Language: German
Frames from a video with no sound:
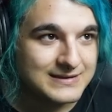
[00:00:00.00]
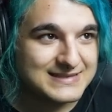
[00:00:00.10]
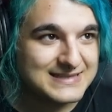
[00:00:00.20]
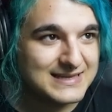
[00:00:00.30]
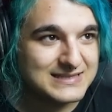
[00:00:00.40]

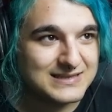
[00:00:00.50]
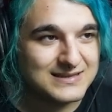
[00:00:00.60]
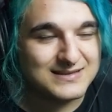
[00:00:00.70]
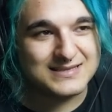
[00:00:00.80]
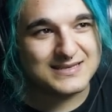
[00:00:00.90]
Das Ding ist,
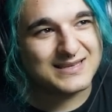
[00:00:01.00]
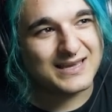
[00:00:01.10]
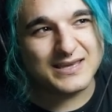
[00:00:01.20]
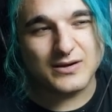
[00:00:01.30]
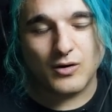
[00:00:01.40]
dieser
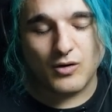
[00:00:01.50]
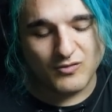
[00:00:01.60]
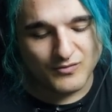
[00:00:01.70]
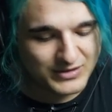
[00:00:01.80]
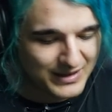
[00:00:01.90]
dreckige
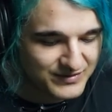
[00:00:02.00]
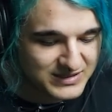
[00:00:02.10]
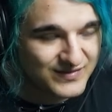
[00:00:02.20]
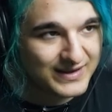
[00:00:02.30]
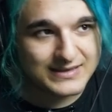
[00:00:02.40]
Ohrwurm wird einfach
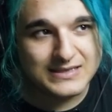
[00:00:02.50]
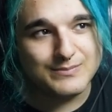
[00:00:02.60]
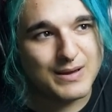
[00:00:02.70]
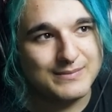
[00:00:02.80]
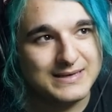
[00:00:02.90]
nicht weggehen. Nie in
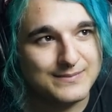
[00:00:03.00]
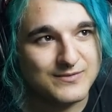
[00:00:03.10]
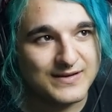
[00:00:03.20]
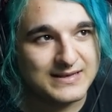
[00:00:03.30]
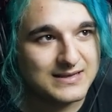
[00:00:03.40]
meinem Leben.
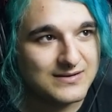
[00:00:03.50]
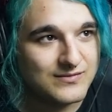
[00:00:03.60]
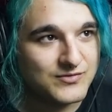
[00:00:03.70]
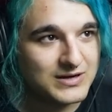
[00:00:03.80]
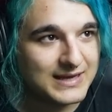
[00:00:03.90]
Wir werden
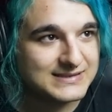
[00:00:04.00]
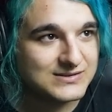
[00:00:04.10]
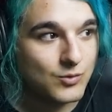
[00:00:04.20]
für den Rest...